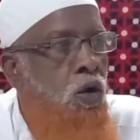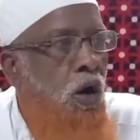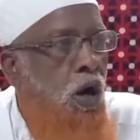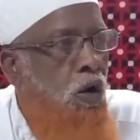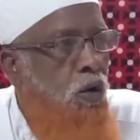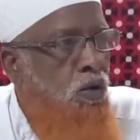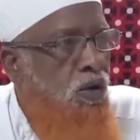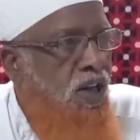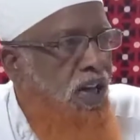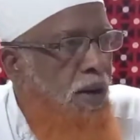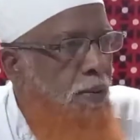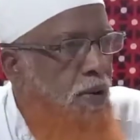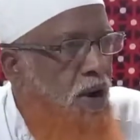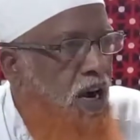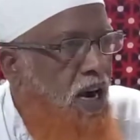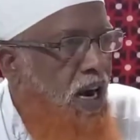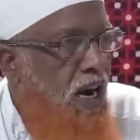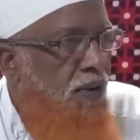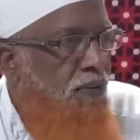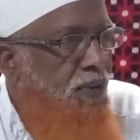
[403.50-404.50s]
और उनके
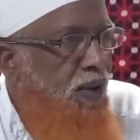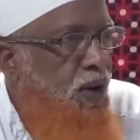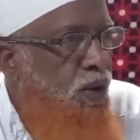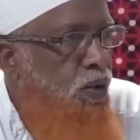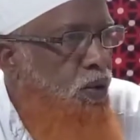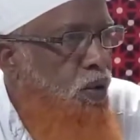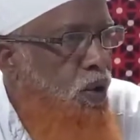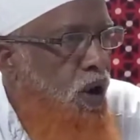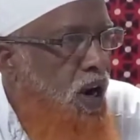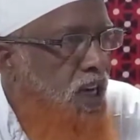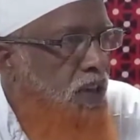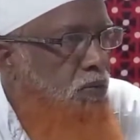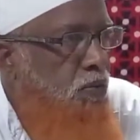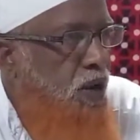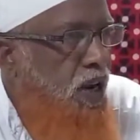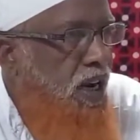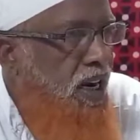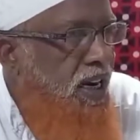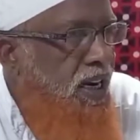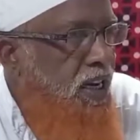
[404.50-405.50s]
मुखालफिन उनको ख़त्म
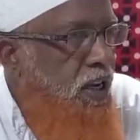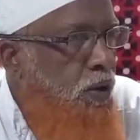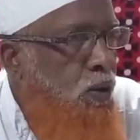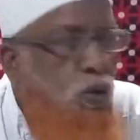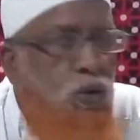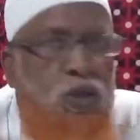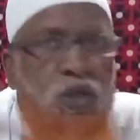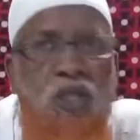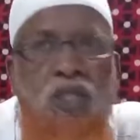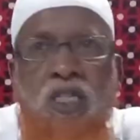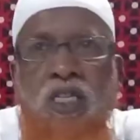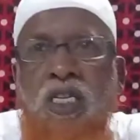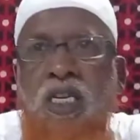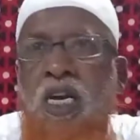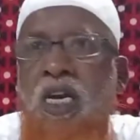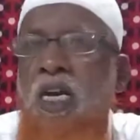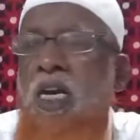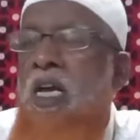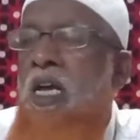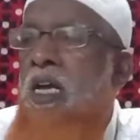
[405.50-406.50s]
करने की कोशिश की
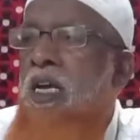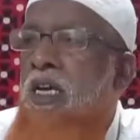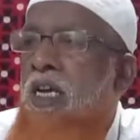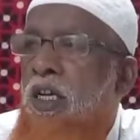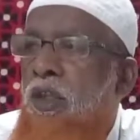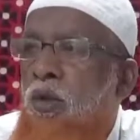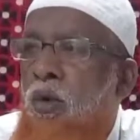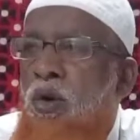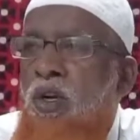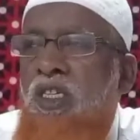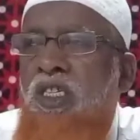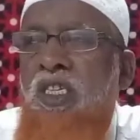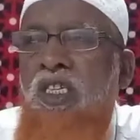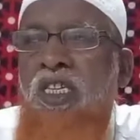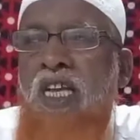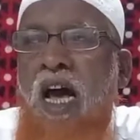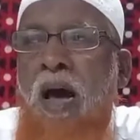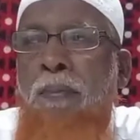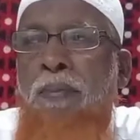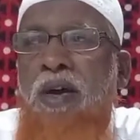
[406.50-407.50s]
है ये दोनों
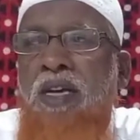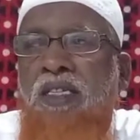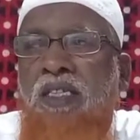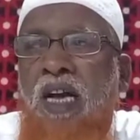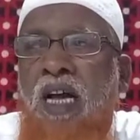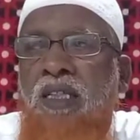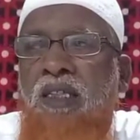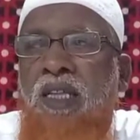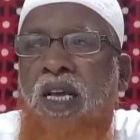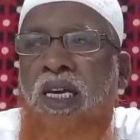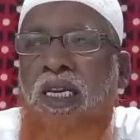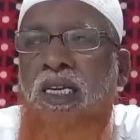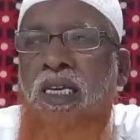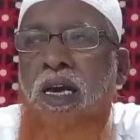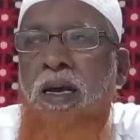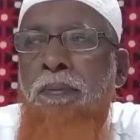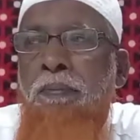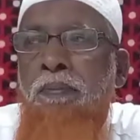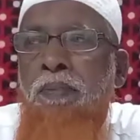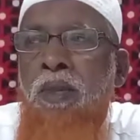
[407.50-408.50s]
चीज़ें आप एक साथ
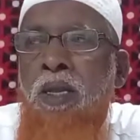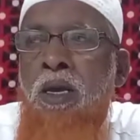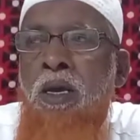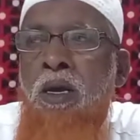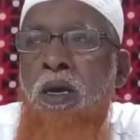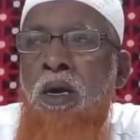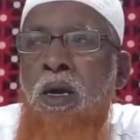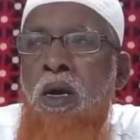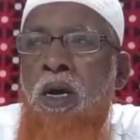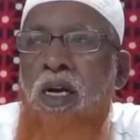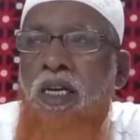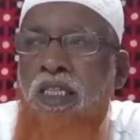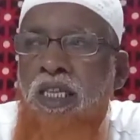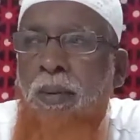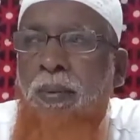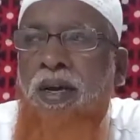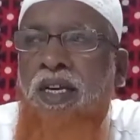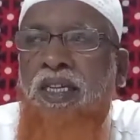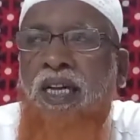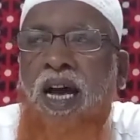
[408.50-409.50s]
देखिए कि
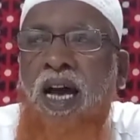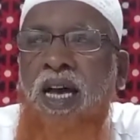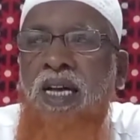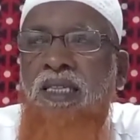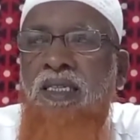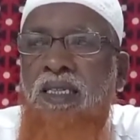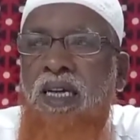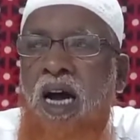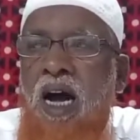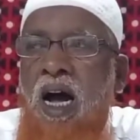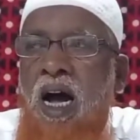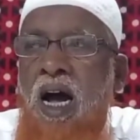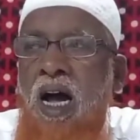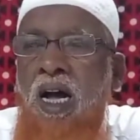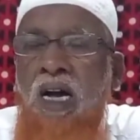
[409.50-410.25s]
जब हिदायत का